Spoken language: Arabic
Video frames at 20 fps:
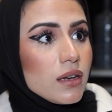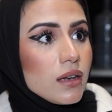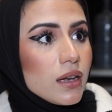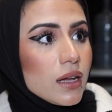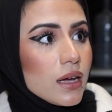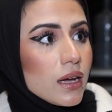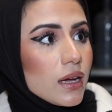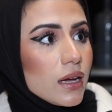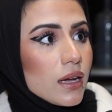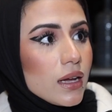الـ
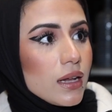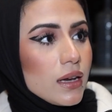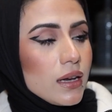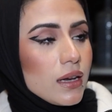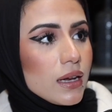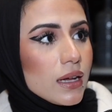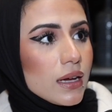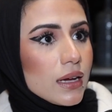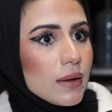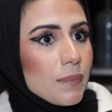
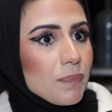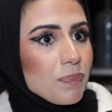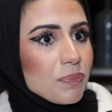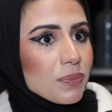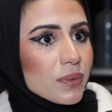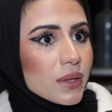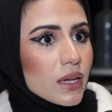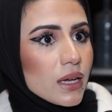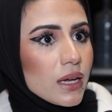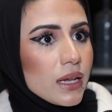الـ
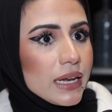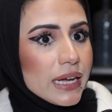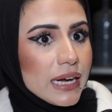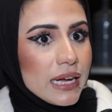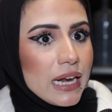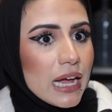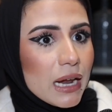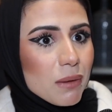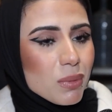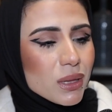
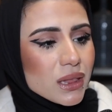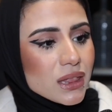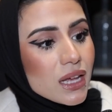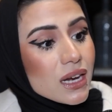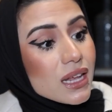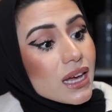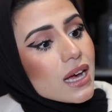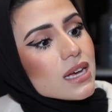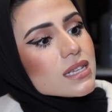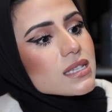الإعلان
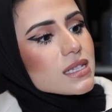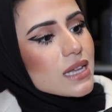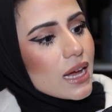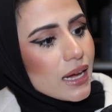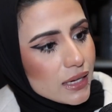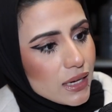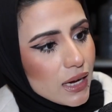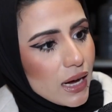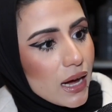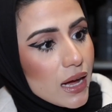بالطريقة
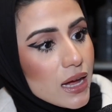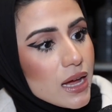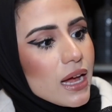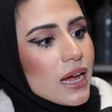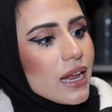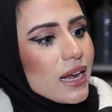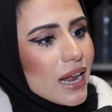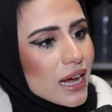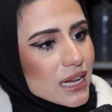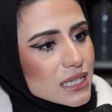الصحيحة
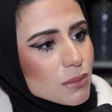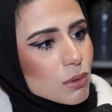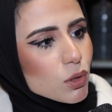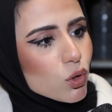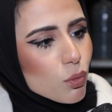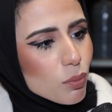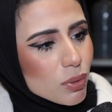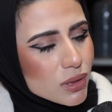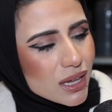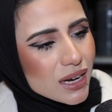لازم
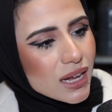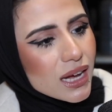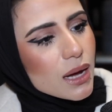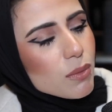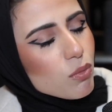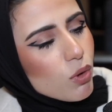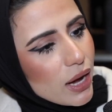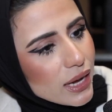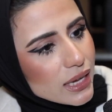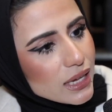يكون بطريقة
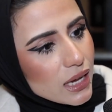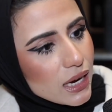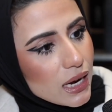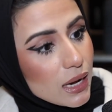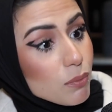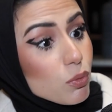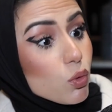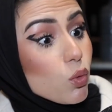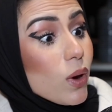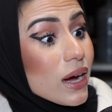
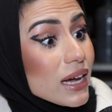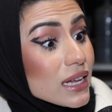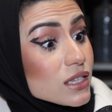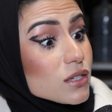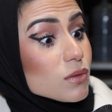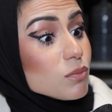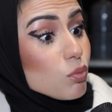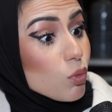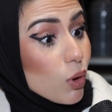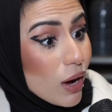معينة
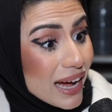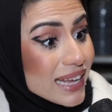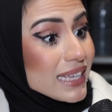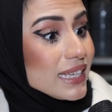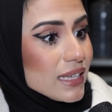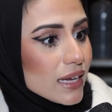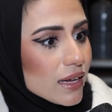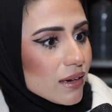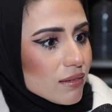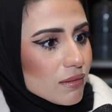بوقت
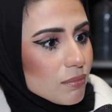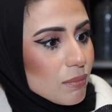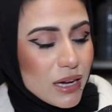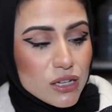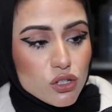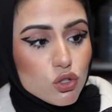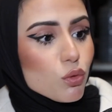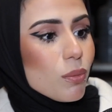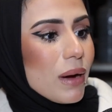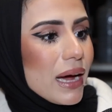معين
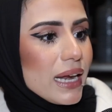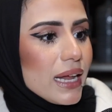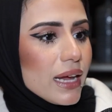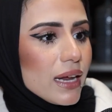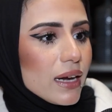محسوب عليه